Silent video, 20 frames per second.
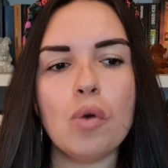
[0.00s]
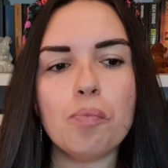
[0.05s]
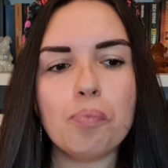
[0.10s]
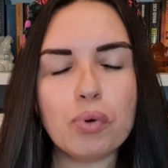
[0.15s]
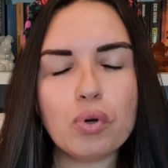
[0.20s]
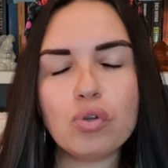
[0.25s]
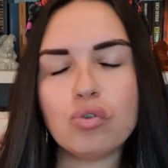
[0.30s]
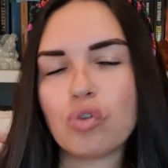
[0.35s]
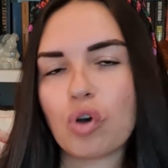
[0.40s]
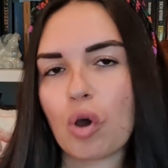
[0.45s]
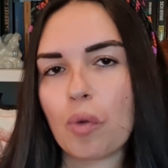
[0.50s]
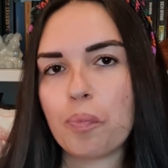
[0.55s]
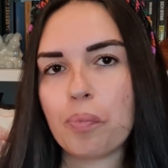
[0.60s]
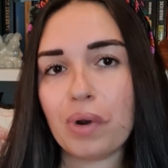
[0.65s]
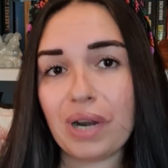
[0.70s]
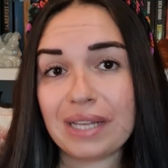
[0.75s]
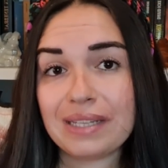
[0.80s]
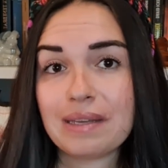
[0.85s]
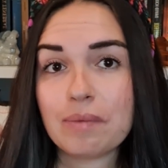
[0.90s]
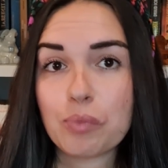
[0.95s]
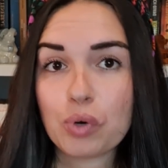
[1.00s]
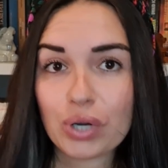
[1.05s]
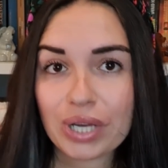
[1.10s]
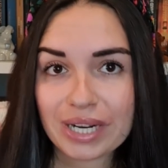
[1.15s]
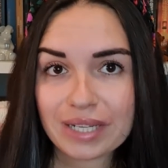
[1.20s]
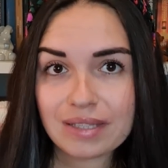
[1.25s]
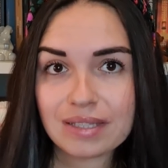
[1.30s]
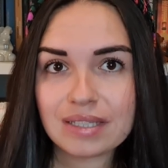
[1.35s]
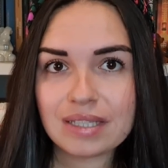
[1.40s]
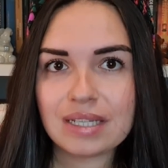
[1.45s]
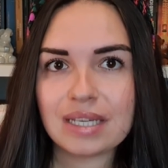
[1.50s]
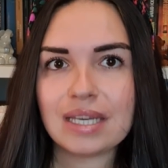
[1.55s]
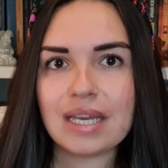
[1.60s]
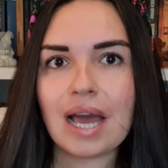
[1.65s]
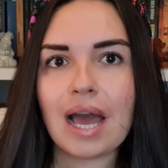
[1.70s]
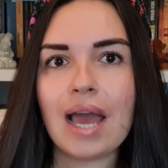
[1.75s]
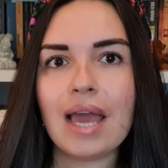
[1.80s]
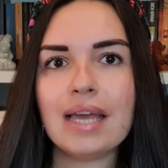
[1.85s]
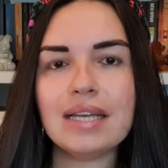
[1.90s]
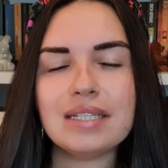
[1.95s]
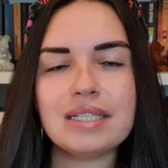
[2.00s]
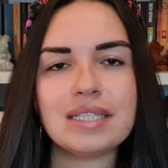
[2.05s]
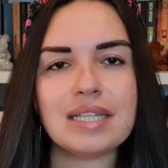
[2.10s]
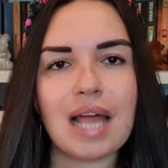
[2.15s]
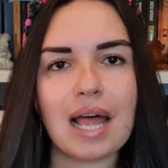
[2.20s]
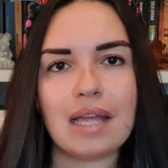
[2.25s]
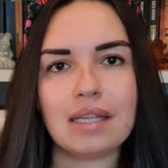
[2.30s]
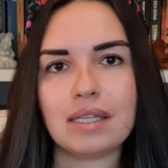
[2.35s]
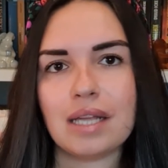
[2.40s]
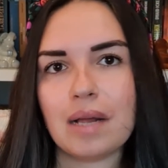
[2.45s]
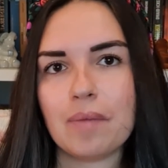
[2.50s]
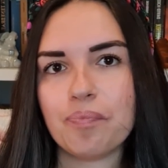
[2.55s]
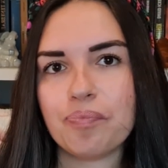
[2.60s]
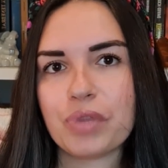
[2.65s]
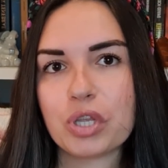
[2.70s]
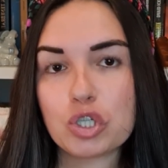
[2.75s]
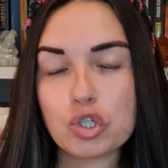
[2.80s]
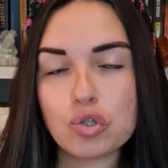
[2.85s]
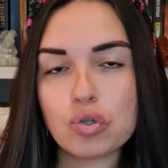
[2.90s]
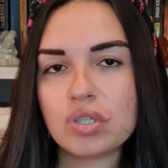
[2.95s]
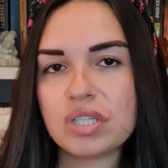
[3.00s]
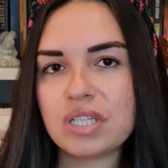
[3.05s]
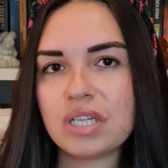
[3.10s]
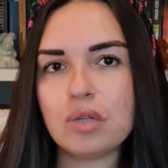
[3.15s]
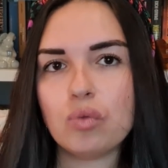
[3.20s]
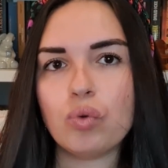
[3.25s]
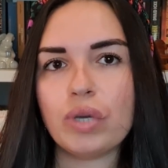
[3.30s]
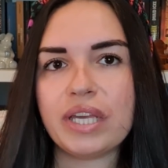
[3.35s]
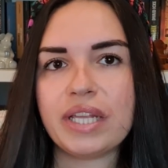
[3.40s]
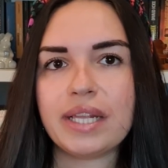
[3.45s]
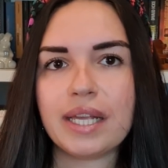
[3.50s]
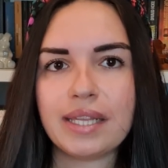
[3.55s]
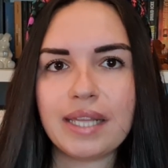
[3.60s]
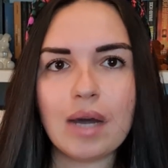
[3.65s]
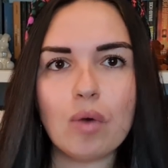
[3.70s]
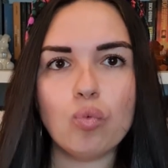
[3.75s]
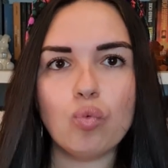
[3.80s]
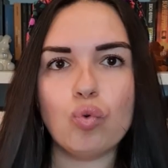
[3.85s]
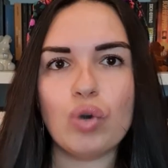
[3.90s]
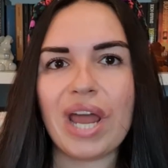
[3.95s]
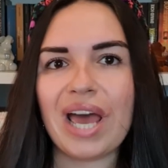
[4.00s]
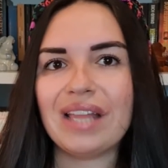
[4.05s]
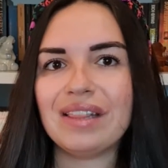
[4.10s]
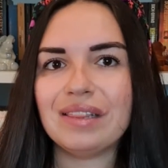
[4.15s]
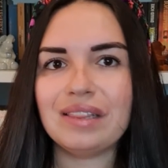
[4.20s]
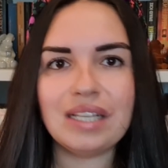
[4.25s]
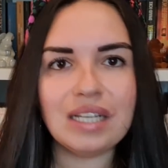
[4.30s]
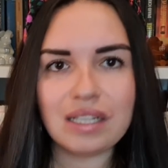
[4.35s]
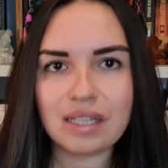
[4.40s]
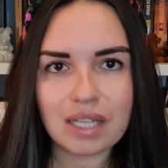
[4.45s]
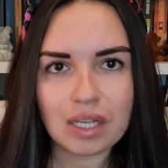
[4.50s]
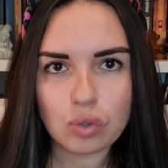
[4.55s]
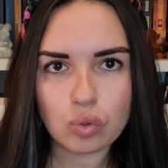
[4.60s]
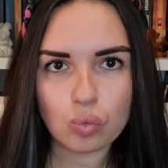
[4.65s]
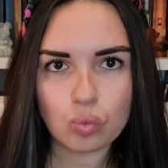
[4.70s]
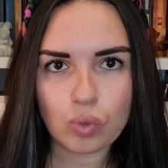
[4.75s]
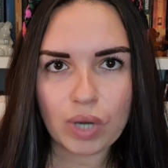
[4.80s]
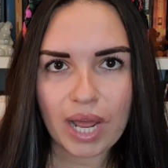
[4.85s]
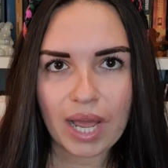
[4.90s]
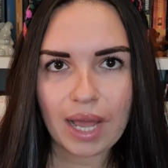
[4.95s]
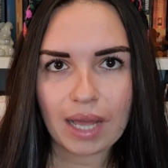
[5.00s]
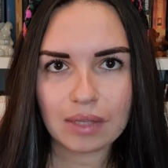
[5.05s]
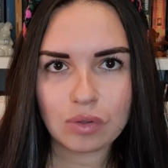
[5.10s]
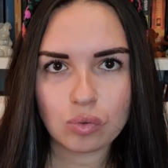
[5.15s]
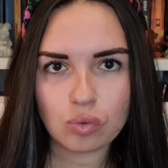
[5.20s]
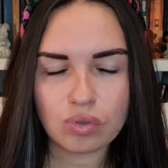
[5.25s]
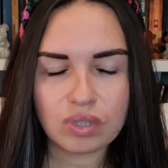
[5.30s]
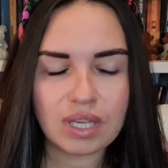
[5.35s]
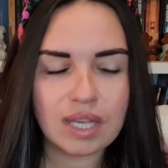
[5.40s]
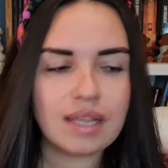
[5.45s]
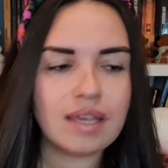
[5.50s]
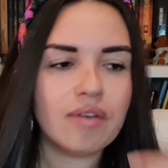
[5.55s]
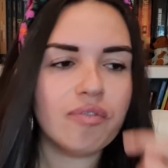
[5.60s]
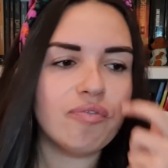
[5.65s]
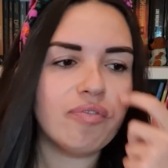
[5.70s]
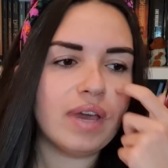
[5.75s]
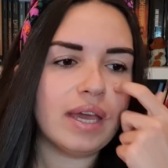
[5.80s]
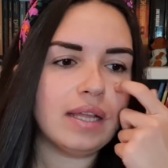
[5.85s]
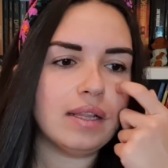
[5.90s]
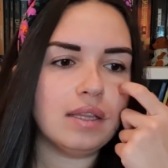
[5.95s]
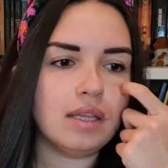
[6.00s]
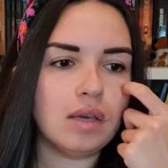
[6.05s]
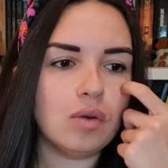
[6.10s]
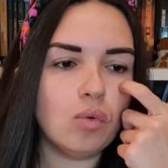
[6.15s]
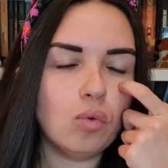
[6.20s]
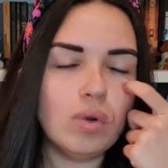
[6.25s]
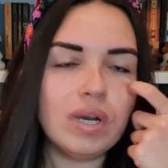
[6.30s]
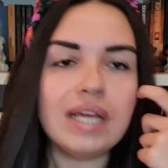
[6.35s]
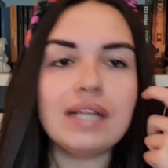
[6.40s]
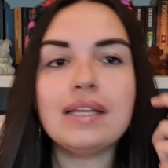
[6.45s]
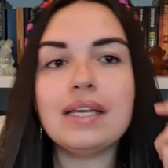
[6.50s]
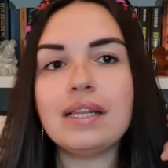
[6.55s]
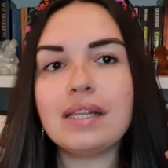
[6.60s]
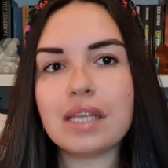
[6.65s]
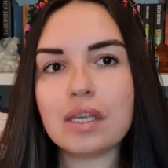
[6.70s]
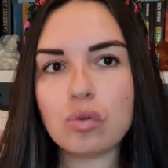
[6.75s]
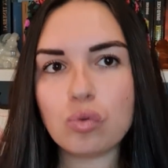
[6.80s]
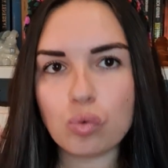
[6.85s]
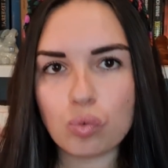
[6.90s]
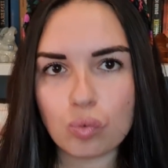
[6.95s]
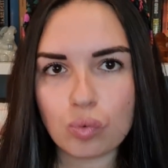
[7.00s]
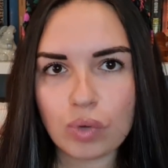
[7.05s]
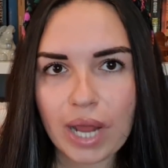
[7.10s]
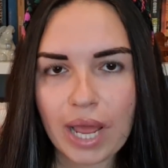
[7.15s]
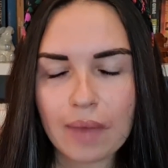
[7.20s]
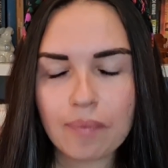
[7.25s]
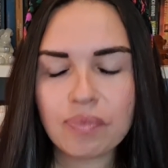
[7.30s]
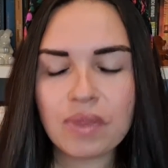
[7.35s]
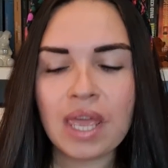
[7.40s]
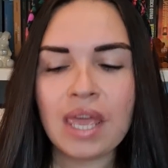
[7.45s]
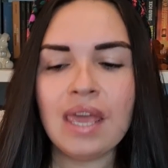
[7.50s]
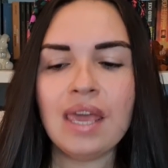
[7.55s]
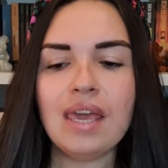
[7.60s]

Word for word: purtroppo la democrazia è stata sostituita da una dittatura a tutti gli effetti, una dittatura